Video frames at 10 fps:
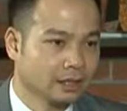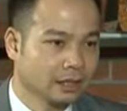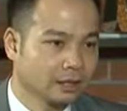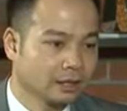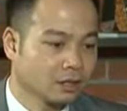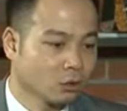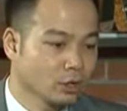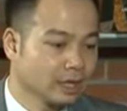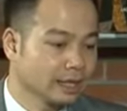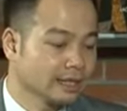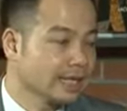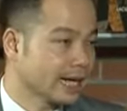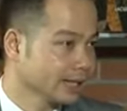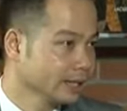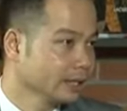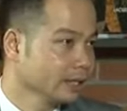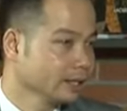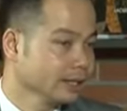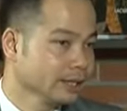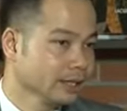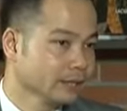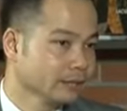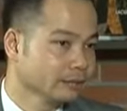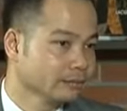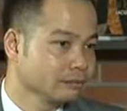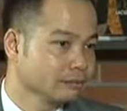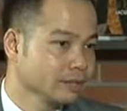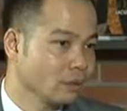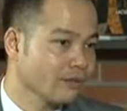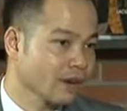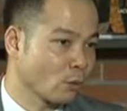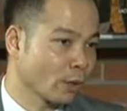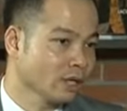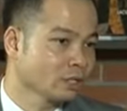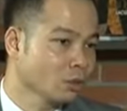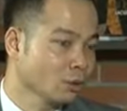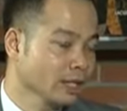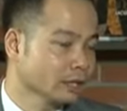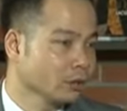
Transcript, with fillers: ạ? Câu chuyện là như thế này. Thì sau khi vào đại học ngoại ngữ rồi thì